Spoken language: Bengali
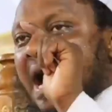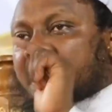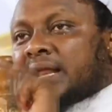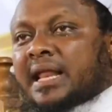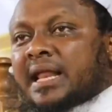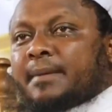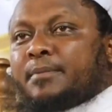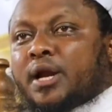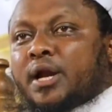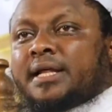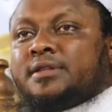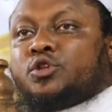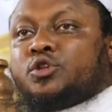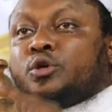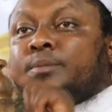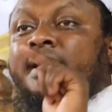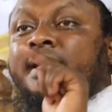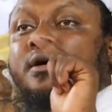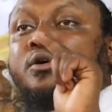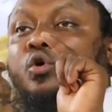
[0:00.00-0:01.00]
আল্লাহ বলেন
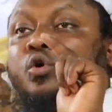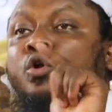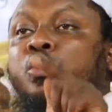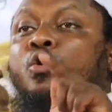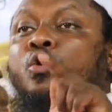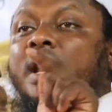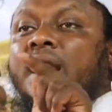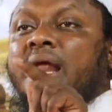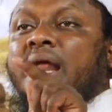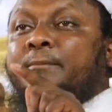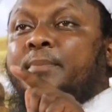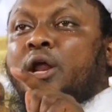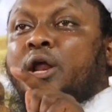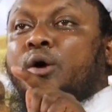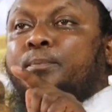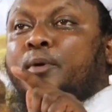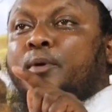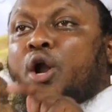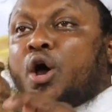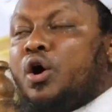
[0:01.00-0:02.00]
তুমি কুলহু আল্লাহ
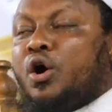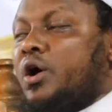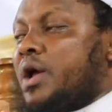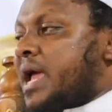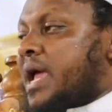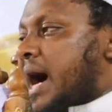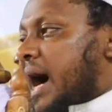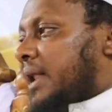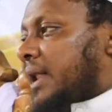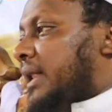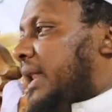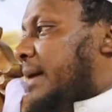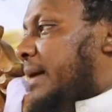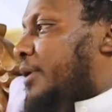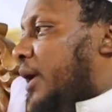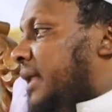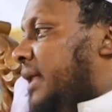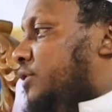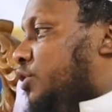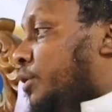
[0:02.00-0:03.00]
পড়ো পড়ো আল্লাহ
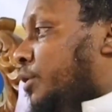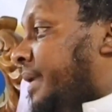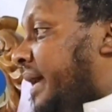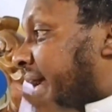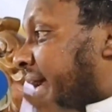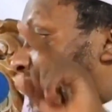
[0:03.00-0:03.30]
বলেন তুমি